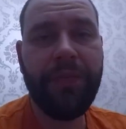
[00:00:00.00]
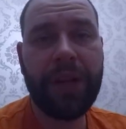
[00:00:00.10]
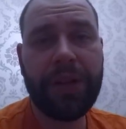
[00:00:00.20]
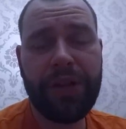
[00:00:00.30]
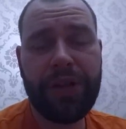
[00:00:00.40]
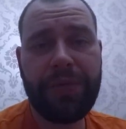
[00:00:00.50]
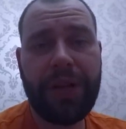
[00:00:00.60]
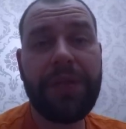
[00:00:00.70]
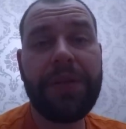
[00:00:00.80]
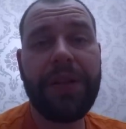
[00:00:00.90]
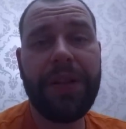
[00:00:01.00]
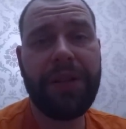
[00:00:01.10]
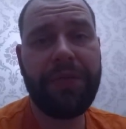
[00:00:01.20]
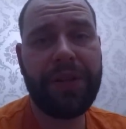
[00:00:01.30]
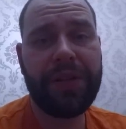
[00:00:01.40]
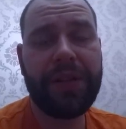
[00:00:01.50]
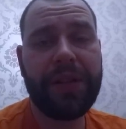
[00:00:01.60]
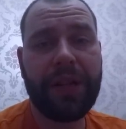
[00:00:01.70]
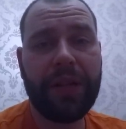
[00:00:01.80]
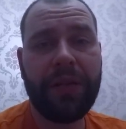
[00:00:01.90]
И дальше собираемся и едем в детский
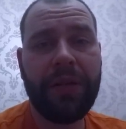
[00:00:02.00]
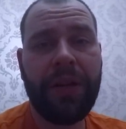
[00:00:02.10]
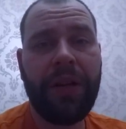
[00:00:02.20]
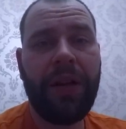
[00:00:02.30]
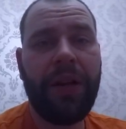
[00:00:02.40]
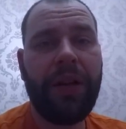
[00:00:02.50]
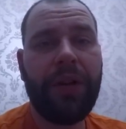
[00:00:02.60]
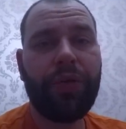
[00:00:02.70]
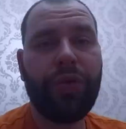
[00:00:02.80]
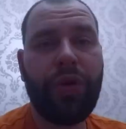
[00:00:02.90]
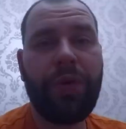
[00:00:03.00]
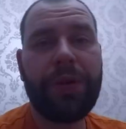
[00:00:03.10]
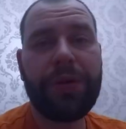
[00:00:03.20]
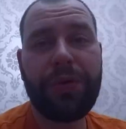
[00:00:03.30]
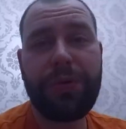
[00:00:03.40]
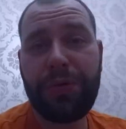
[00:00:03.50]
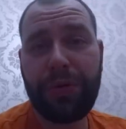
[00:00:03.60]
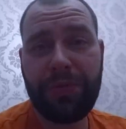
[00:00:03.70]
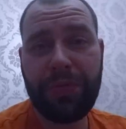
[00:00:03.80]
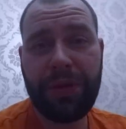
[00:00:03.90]
сад. Но поскольку
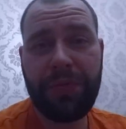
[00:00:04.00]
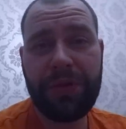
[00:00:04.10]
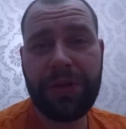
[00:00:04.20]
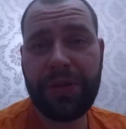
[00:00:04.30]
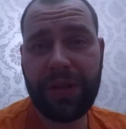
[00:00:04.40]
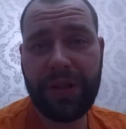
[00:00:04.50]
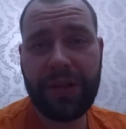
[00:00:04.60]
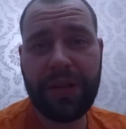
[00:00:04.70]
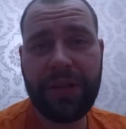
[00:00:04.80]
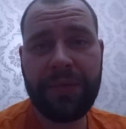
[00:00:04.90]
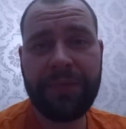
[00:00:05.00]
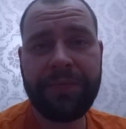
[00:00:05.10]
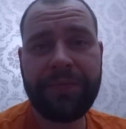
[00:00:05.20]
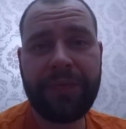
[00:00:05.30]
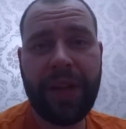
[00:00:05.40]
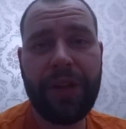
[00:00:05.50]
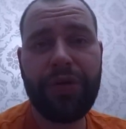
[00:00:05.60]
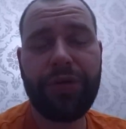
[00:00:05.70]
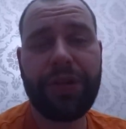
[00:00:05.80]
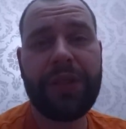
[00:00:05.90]
сегодня мы без интернета, а
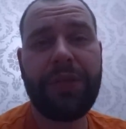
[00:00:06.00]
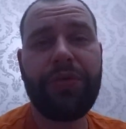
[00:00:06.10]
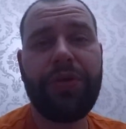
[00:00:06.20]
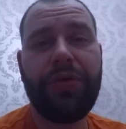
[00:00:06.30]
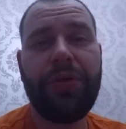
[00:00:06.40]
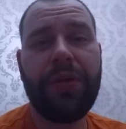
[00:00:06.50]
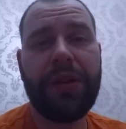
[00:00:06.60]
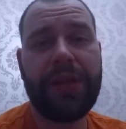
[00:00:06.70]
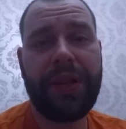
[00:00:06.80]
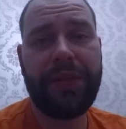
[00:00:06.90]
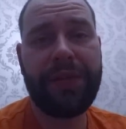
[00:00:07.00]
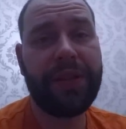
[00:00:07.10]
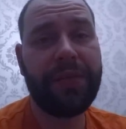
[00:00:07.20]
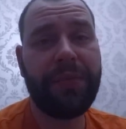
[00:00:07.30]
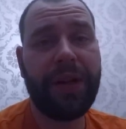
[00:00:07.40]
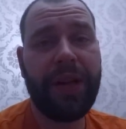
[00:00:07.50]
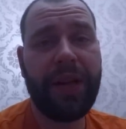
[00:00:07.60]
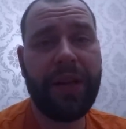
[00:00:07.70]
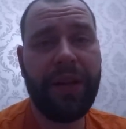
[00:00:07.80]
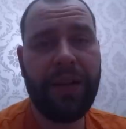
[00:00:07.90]
еще у нас там уже дома лазарет все
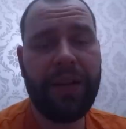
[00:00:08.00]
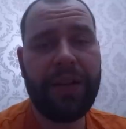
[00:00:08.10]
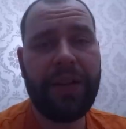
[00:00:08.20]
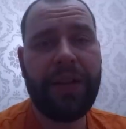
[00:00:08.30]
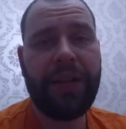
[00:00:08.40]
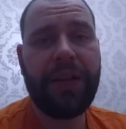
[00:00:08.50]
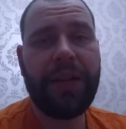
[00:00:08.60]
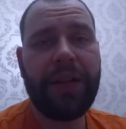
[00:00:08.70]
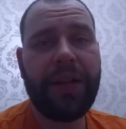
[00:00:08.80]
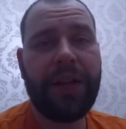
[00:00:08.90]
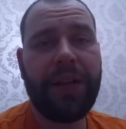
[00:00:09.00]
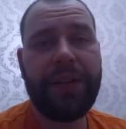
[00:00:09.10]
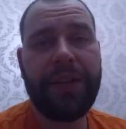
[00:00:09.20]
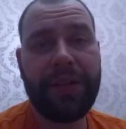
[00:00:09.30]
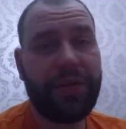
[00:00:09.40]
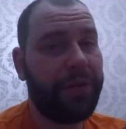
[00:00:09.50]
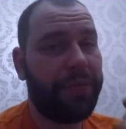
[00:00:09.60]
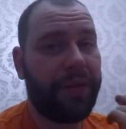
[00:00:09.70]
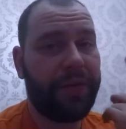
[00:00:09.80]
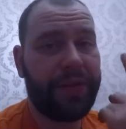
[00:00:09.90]
заболели, а Дэн сегодня
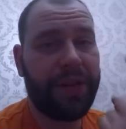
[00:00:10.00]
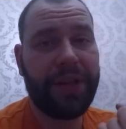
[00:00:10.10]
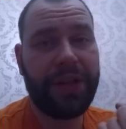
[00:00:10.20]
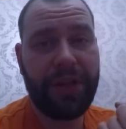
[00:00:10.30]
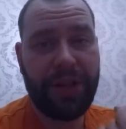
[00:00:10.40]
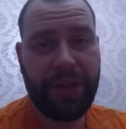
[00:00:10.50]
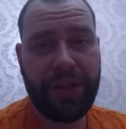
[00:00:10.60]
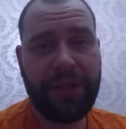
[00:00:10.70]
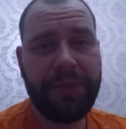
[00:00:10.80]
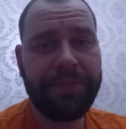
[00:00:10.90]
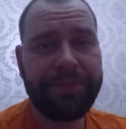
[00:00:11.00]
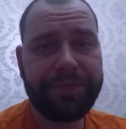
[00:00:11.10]
первый в садик не едет –